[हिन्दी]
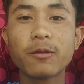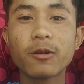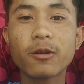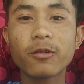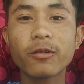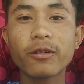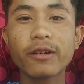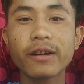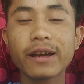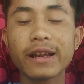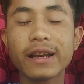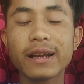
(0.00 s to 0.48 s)

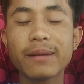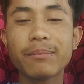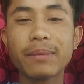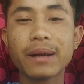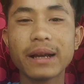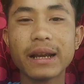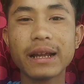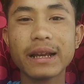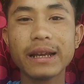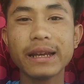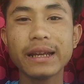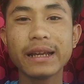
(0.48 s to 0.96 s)
ब्लॉग वगैरह
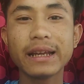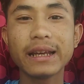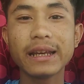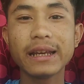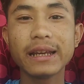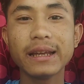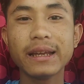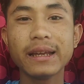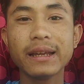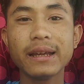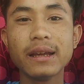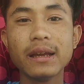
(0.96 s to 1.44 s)
बनाने के
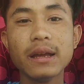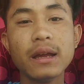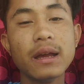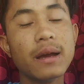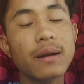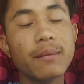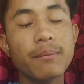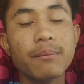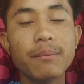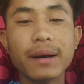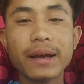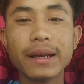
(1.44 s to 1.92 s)
लिए
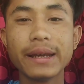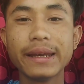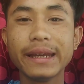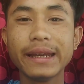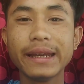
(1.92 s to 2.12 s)
मन